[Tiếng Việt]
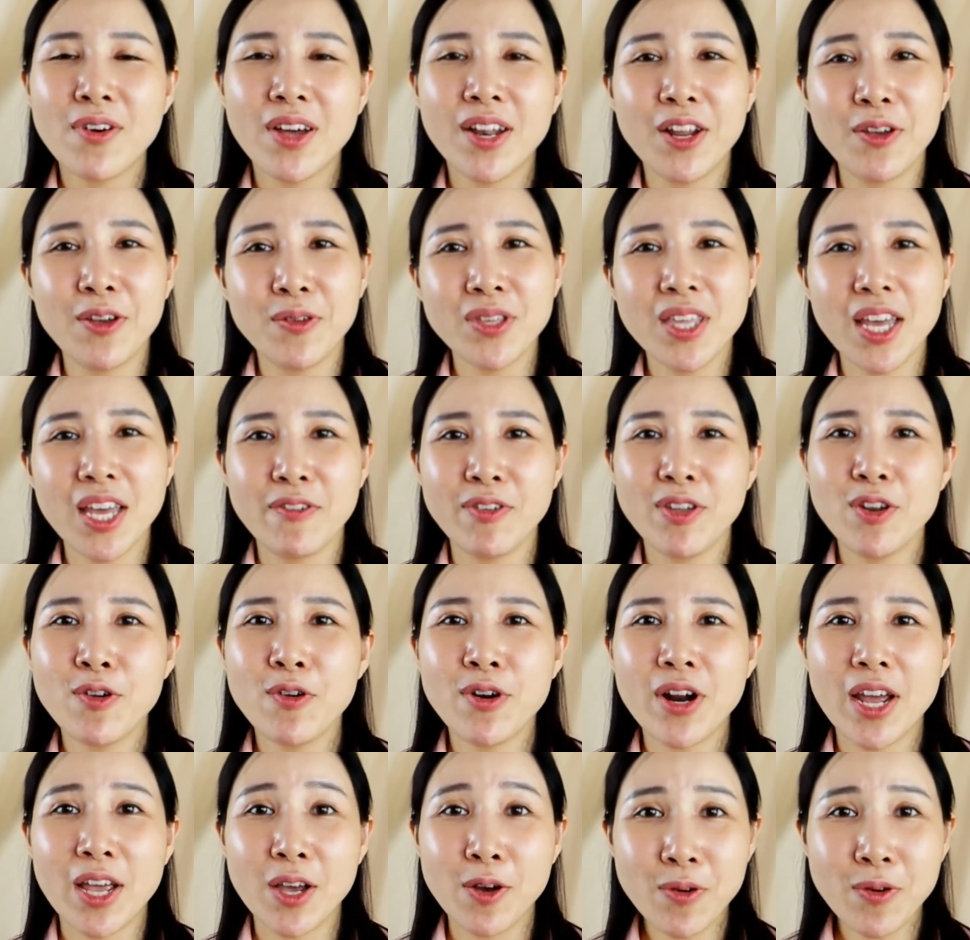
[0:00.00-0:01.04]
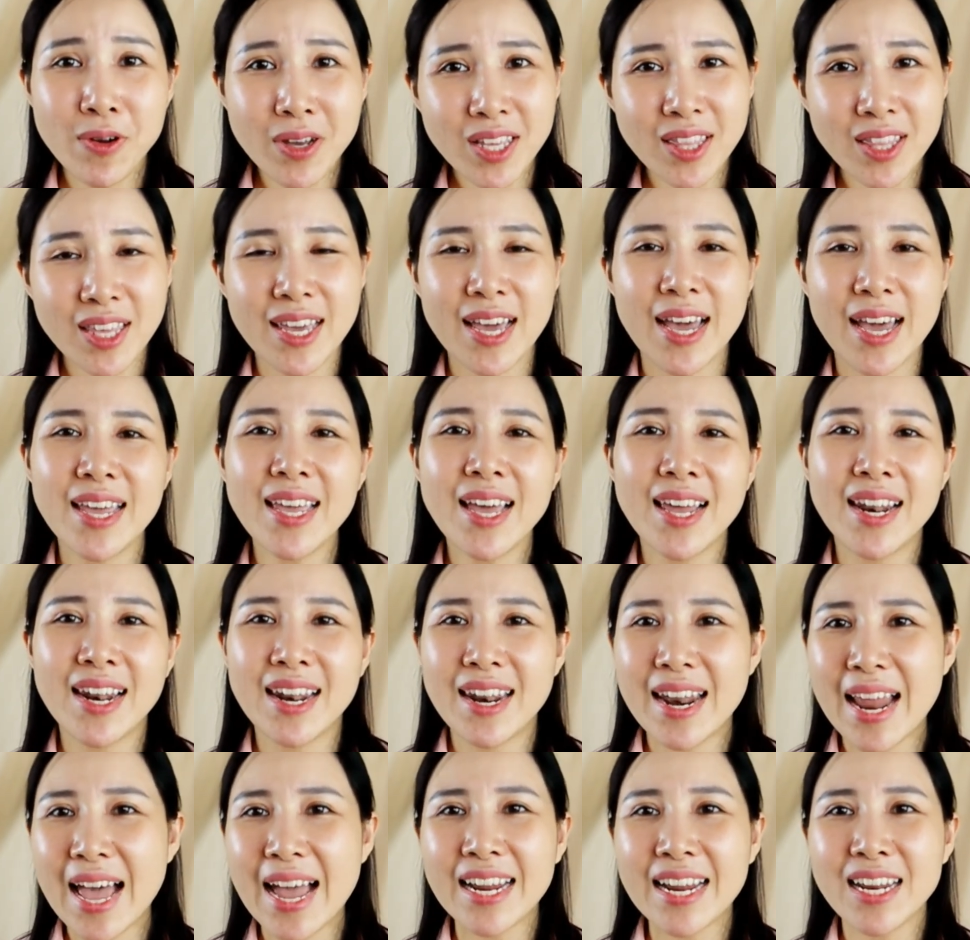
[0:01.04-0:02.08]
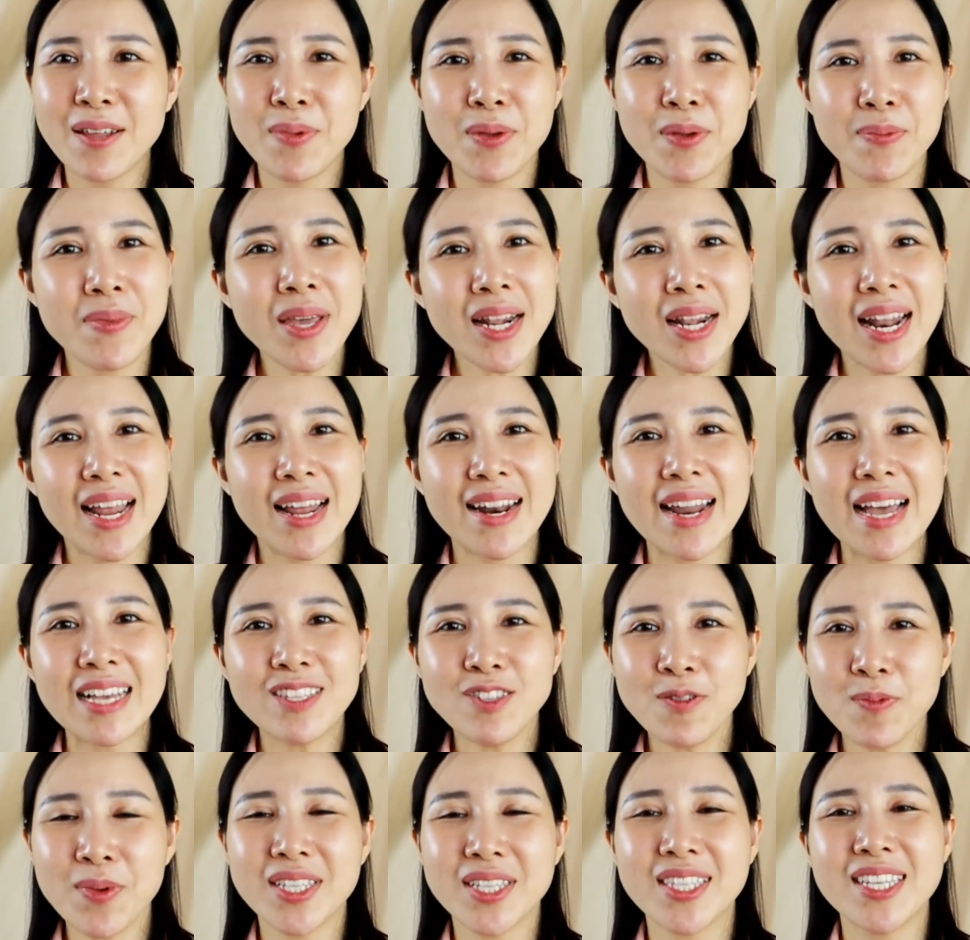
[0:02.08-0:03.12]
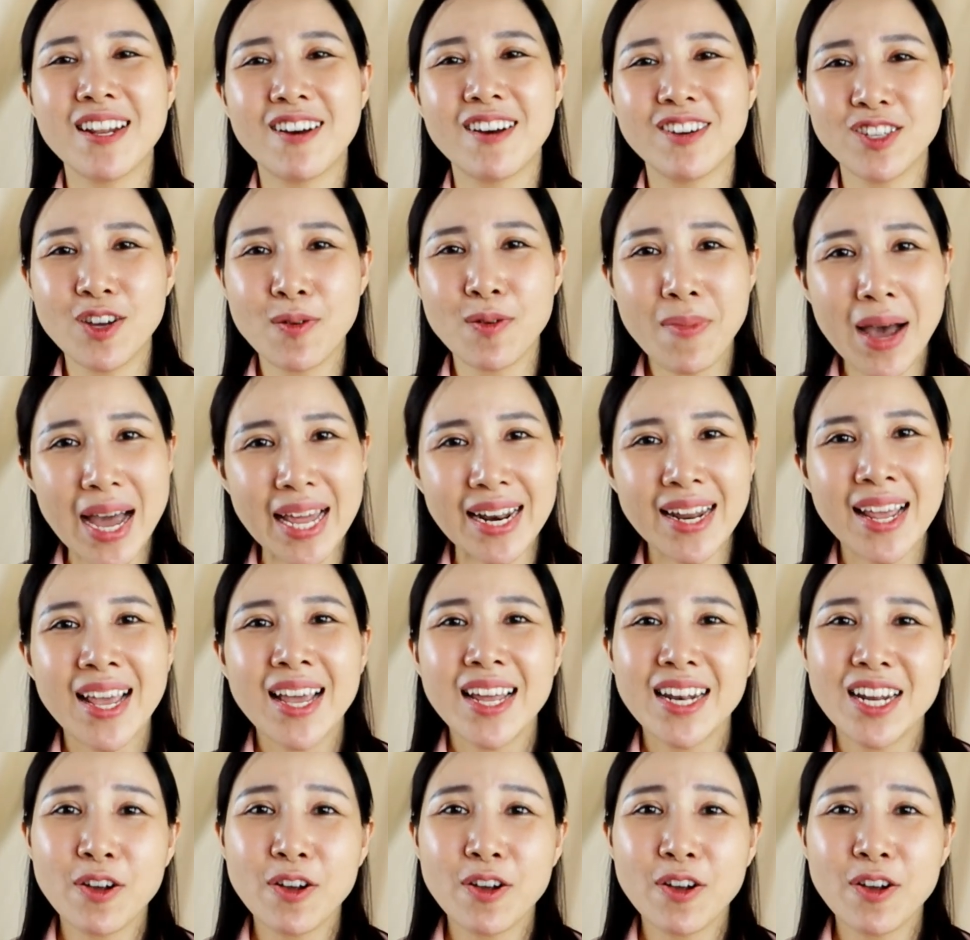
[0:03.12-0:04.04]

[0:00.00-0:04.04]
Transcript: và nếu như thấy video này hữu ích thì hãy ấn like để mình biết là đã giúp được gì đó cho bạn